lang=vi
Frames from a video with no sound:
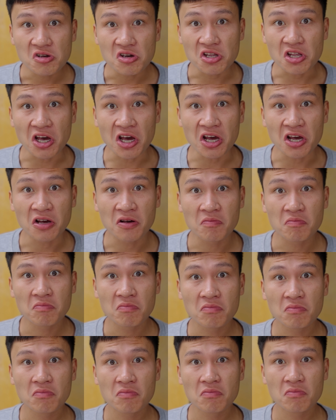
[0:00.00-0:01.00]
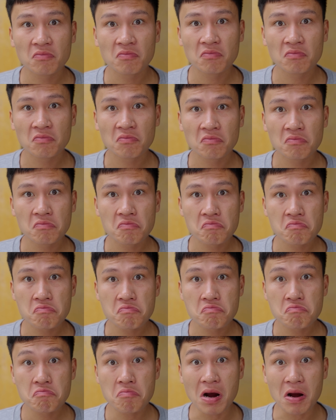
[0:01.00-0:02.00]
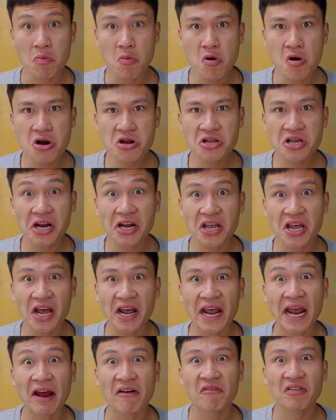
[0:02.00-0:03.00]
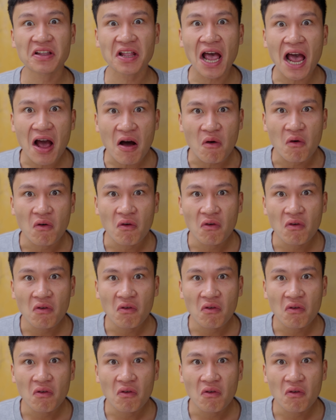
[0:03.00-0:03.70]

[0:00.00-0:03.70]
Cái gì Mày muốn kết nghĩa anh em với tao